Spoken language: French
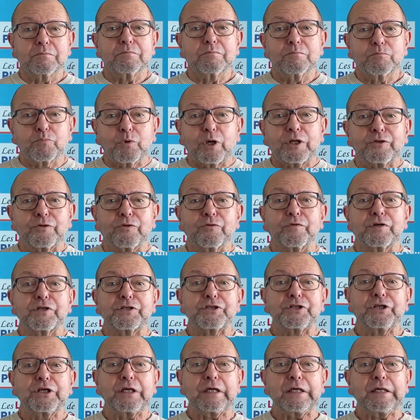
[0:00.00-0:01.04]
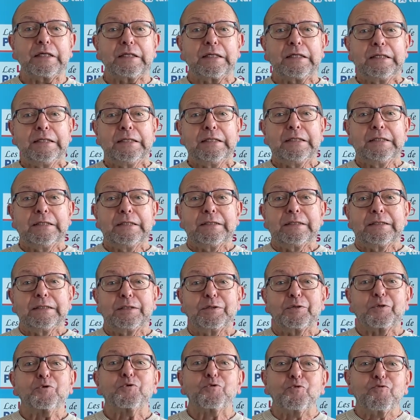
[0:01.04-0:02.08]
boîte de Vachieri,
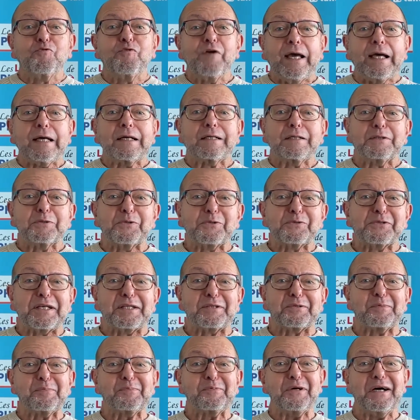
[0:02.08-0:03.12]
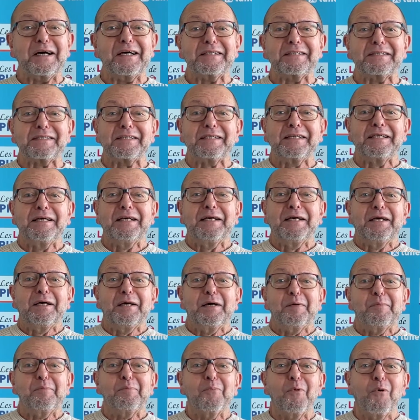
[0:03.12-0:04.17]
le couvercle de cette boîte,
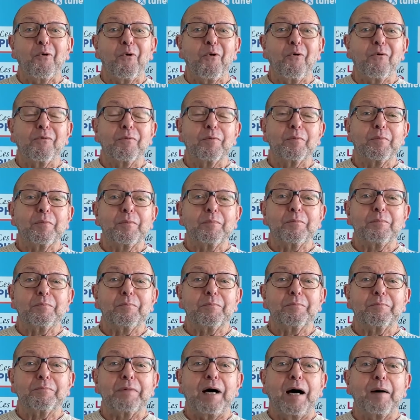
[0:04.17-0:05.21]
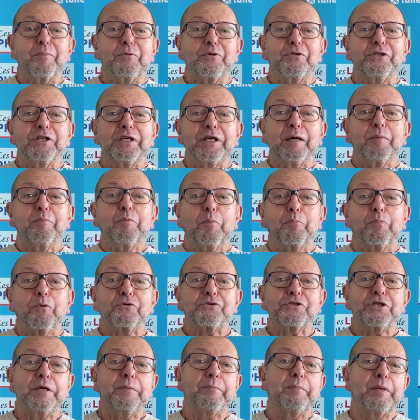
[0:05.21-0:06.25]
m'ont amené à me
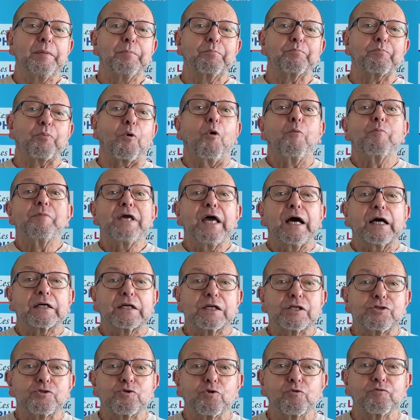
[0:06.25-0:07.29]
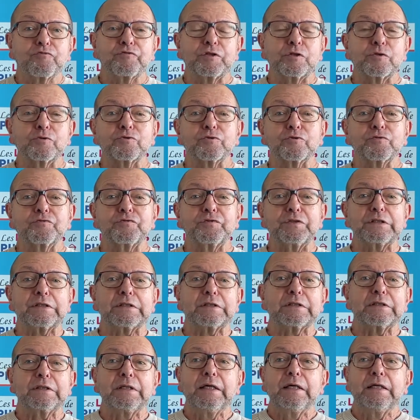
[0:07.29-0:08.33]
poser mes premières questions
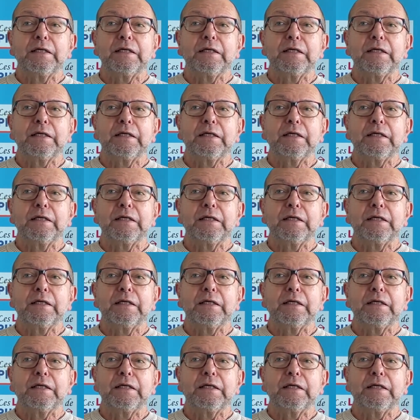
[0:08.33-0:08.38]
philosophiques.